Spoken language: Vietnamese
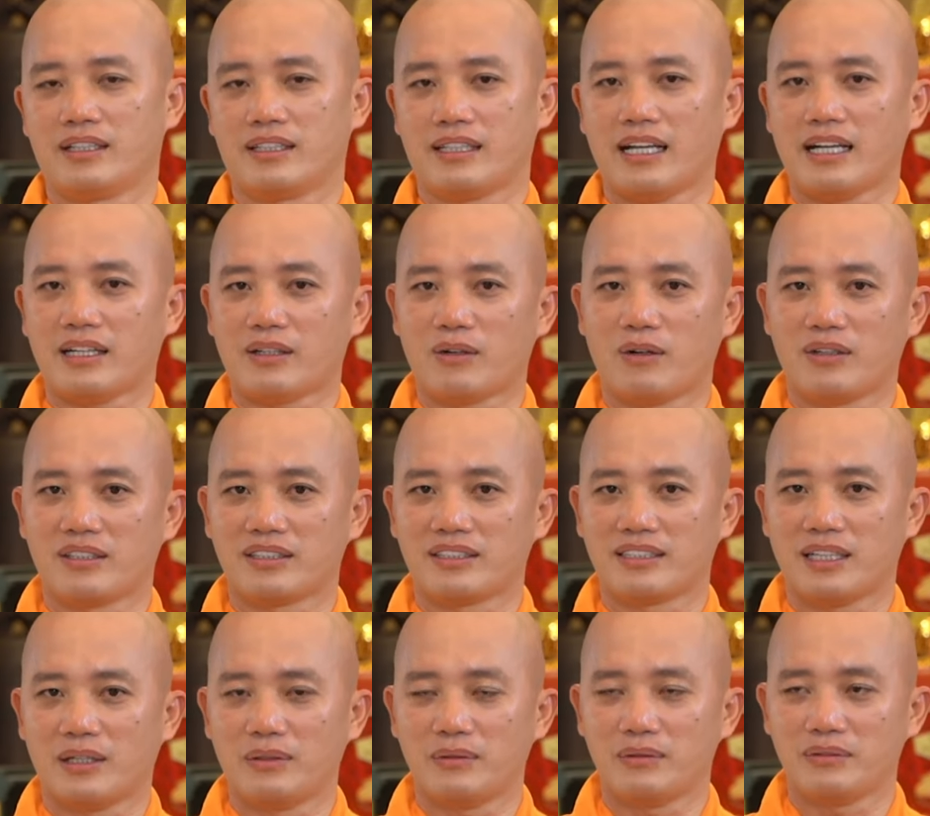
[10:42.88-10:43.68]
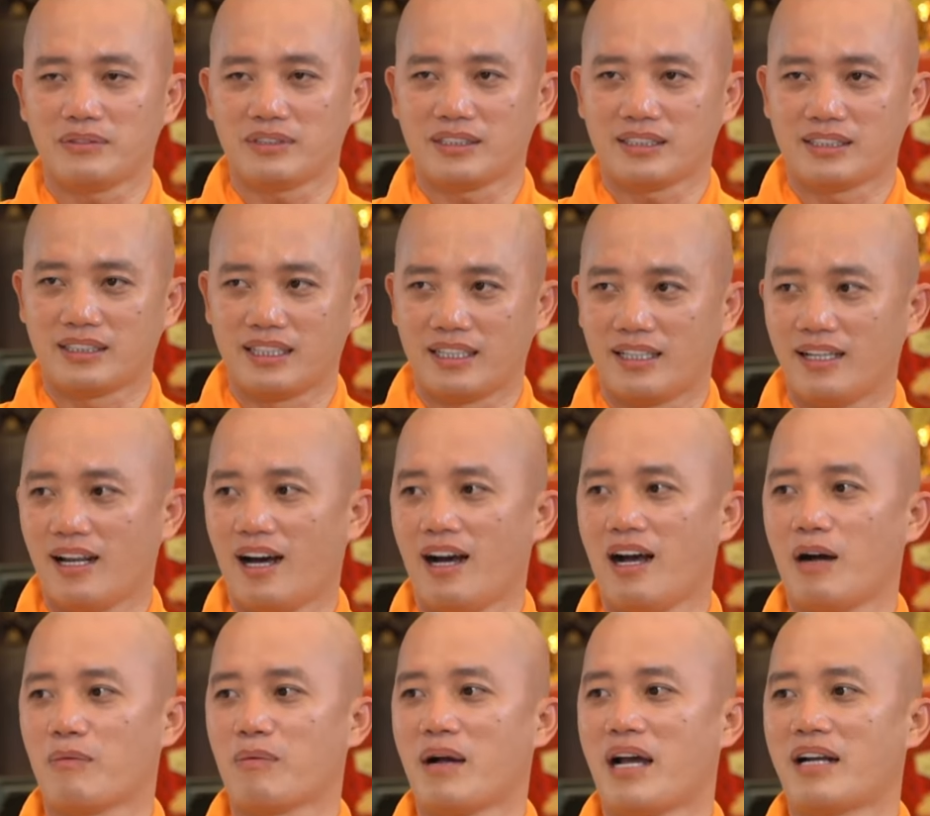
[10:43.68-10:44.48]
Các con cháu chỉ lo
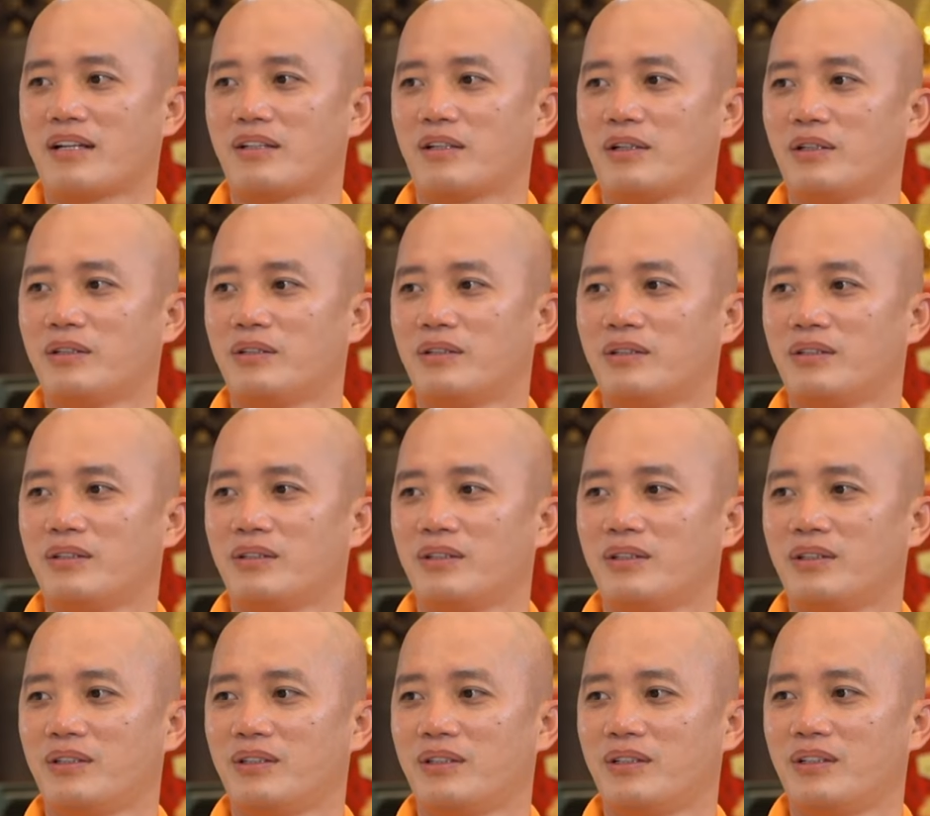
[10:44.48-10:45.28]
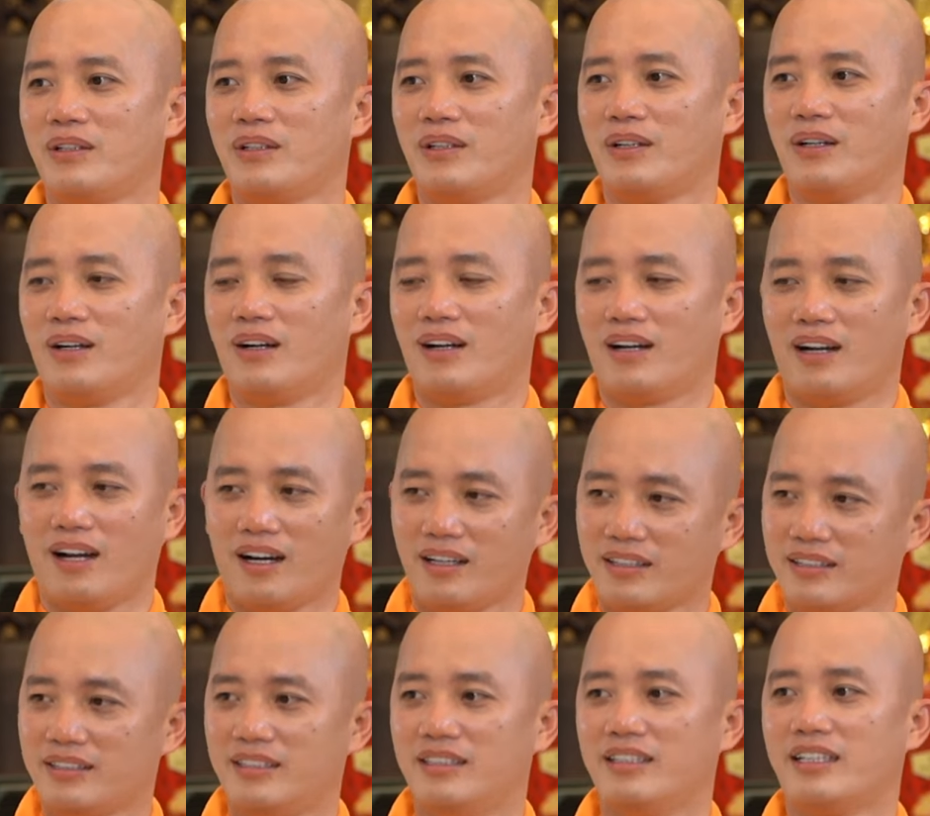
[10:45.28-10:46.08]
học hành thôi.
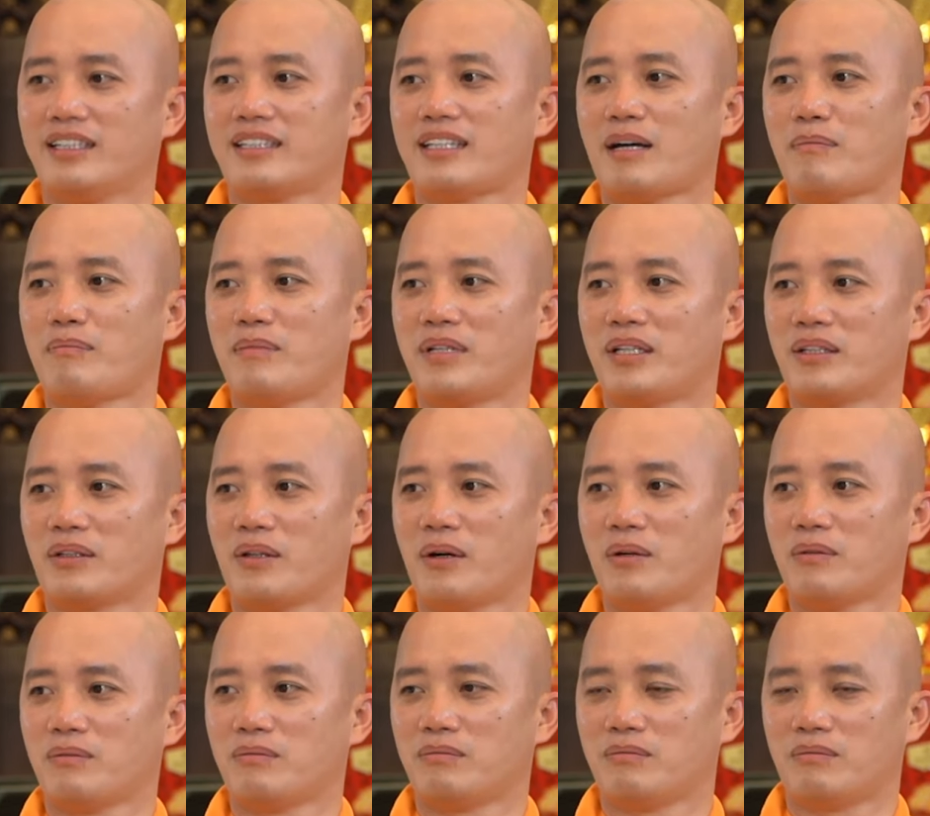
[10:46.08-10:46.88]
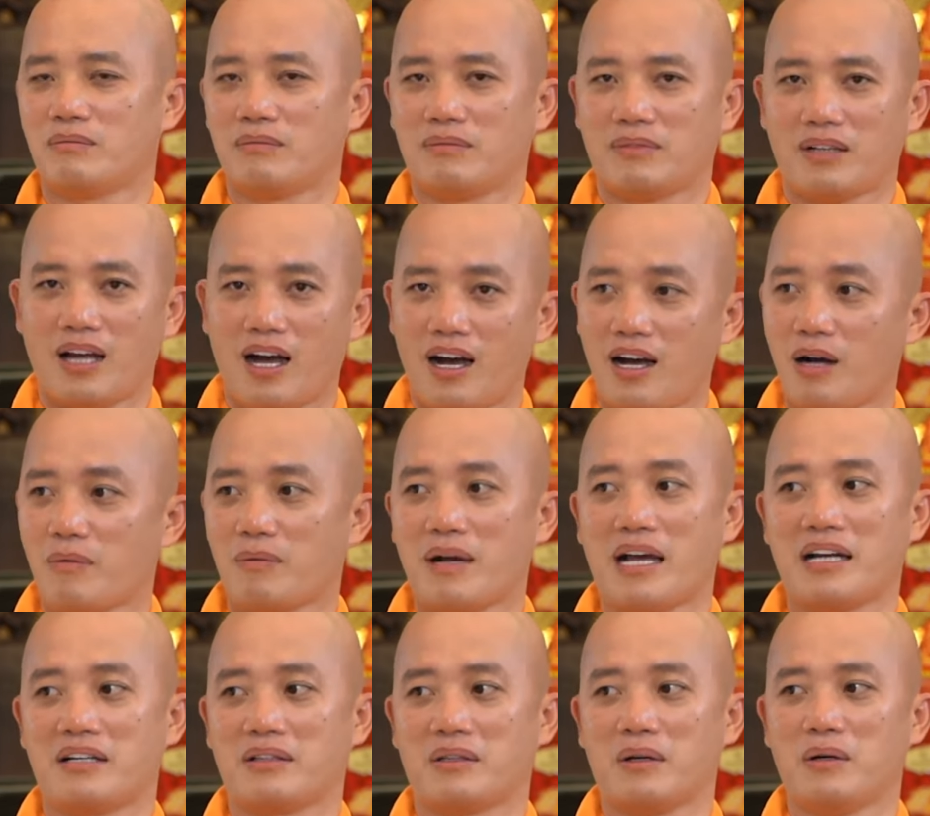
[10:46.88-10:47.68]
lo giữ cái tâm mình tốt, lo học
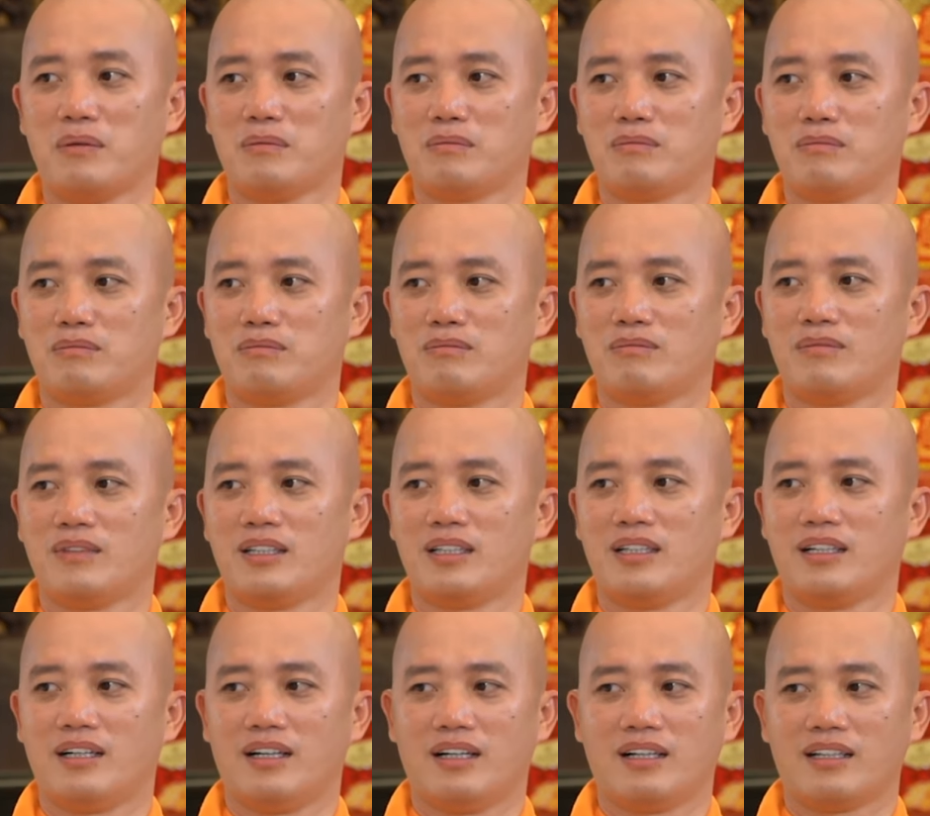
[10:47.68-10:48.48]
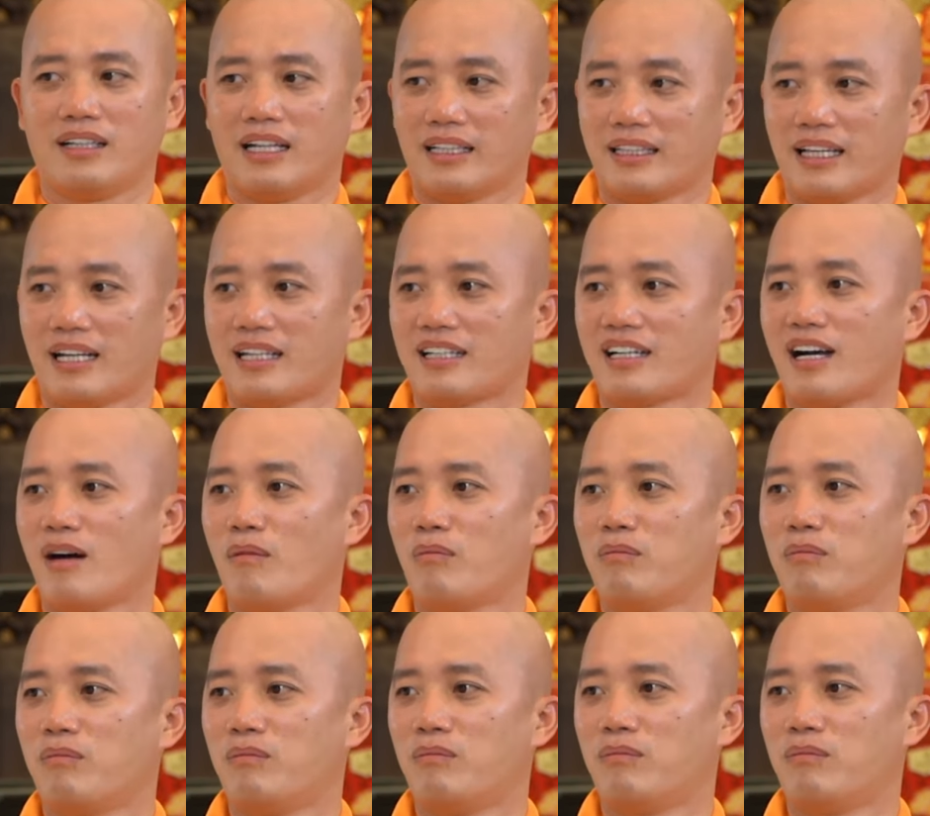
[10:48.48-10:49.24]
hành tốt là thành công.